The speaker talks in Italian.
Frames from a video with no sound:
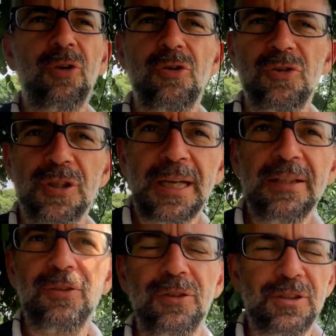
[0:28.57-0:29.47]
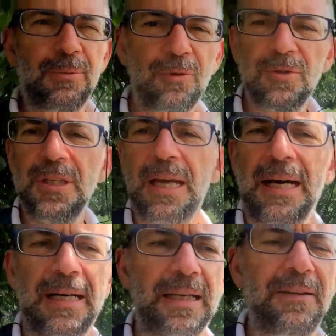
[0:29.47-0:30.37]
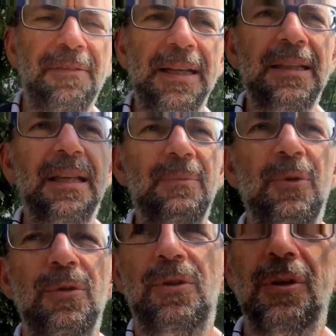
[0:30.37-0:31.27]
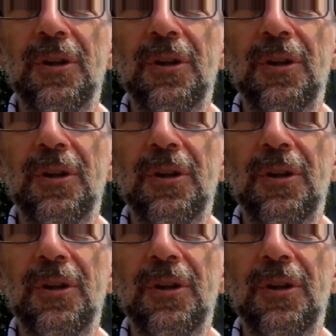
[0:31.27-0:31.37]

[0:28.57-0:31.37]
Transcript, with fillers: costretto, diciamo così, a riflettere molto